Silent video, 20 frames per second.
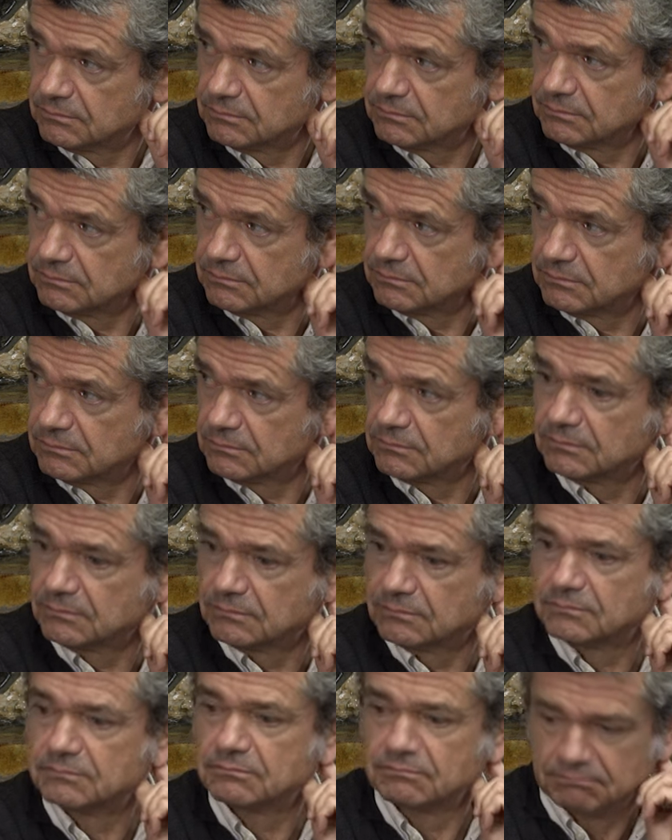Zero,
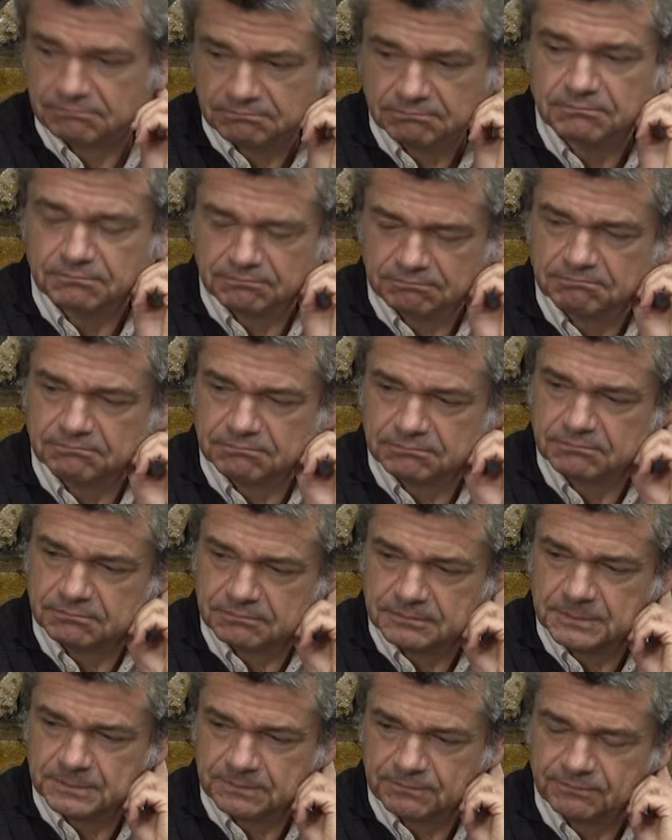eh, dico
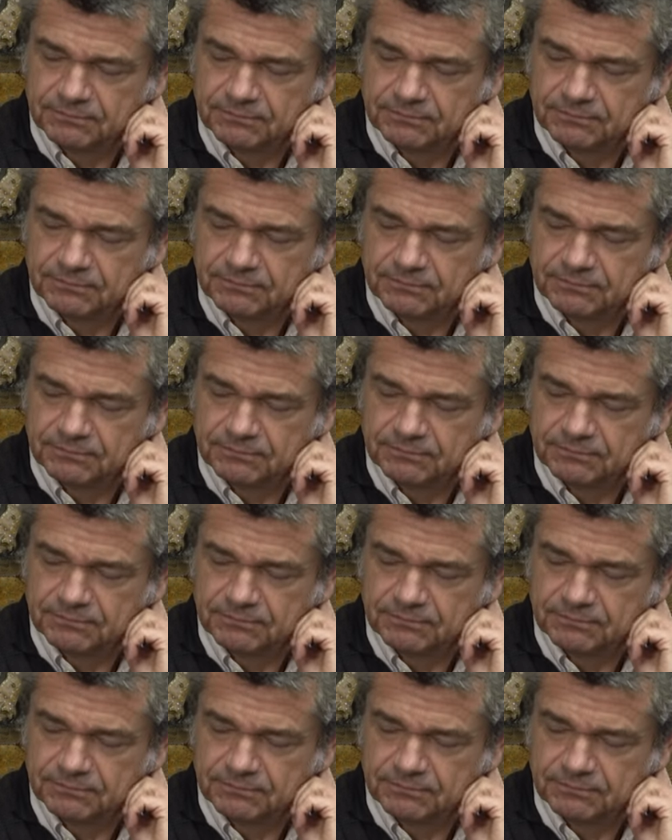bene,